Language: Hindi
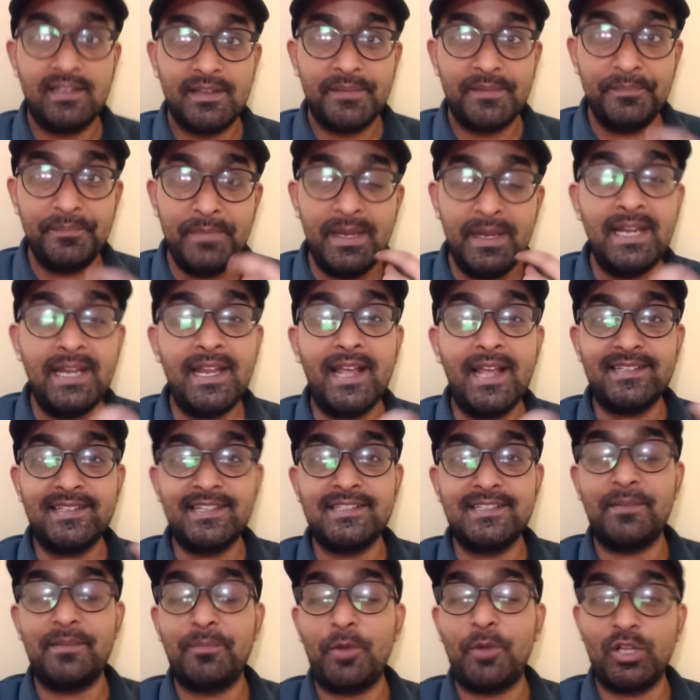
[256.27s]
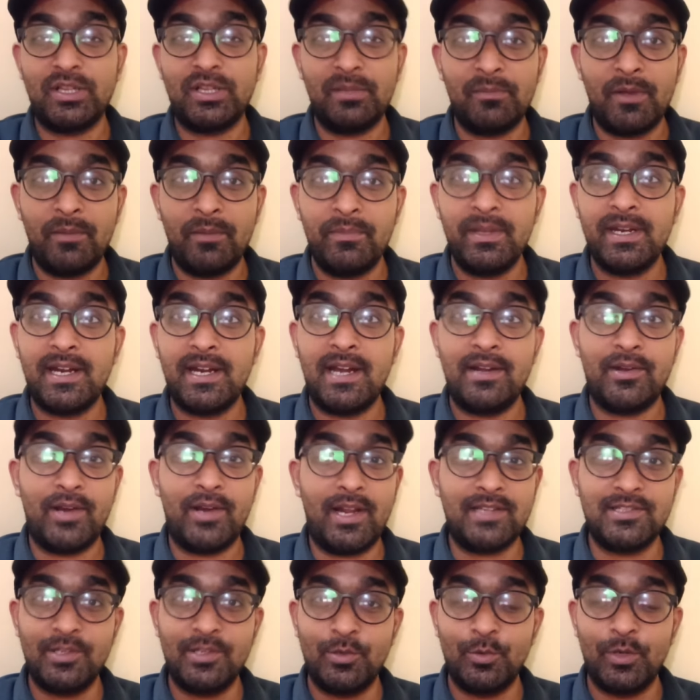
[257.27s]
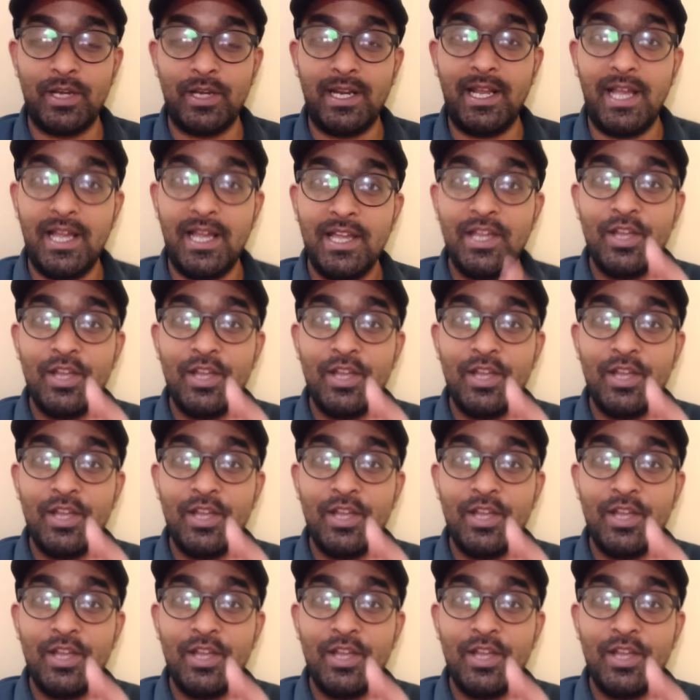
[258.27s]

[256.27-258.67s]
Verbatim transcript: मीडिया से जब गौतम गंभीर का इंटरेक्शन होगा ना